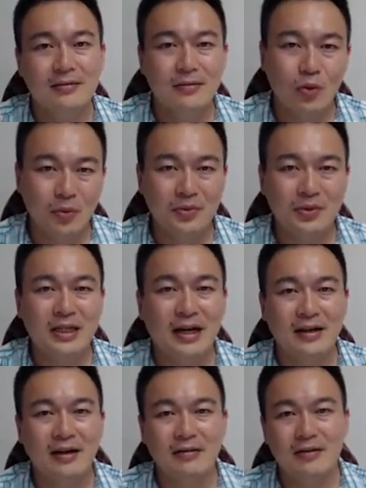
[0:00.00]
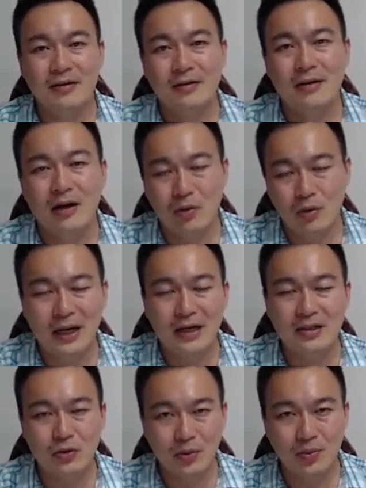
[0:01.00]
我不想要的，好，我把它
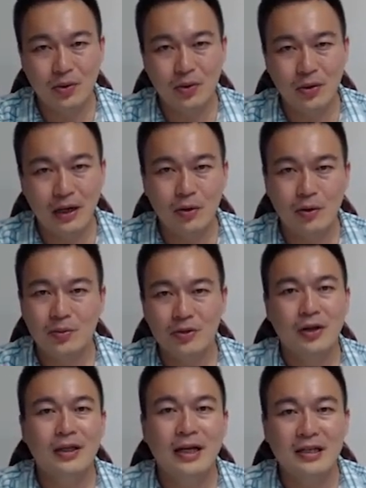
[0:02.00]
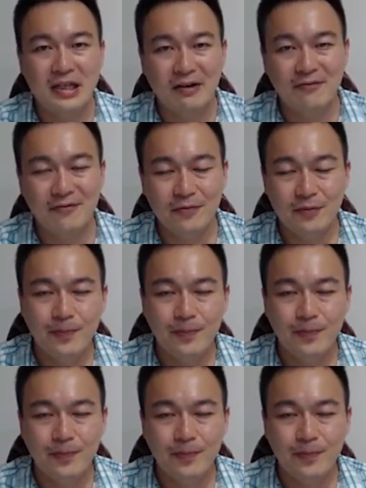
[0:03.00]
叫做破坏。我不希望它降服。